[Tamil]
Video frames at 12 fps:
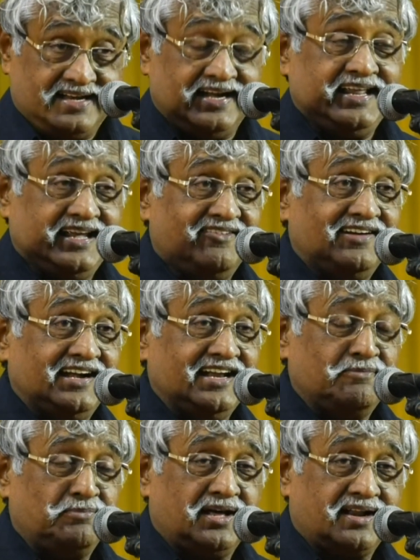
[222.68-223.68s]
நடிகவேள்
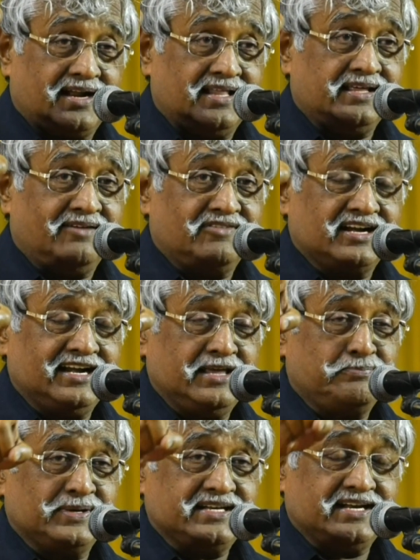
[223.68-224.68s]
எம் ஆர் ராதா அவர்களை
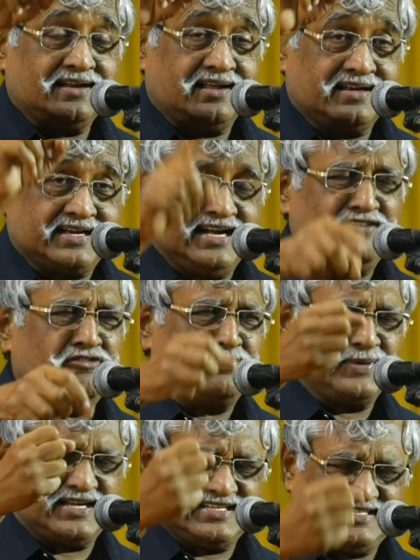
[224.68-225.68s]
பற்றி நான்
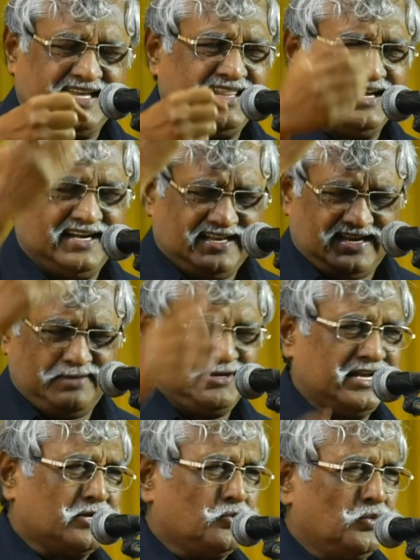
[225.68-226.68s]
கேள்விப்பட்ட செய்திகள் எல்லாம்
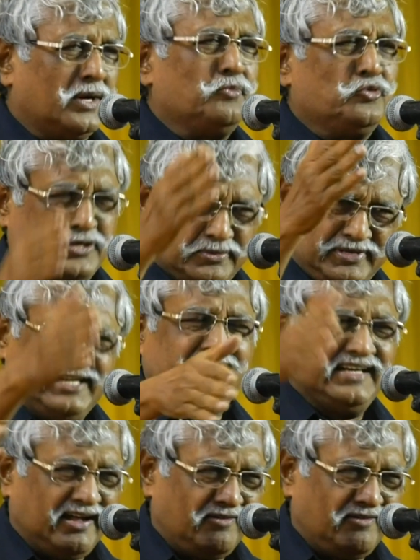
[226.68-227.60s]
எனக்கு உரமூட்டும் இன்று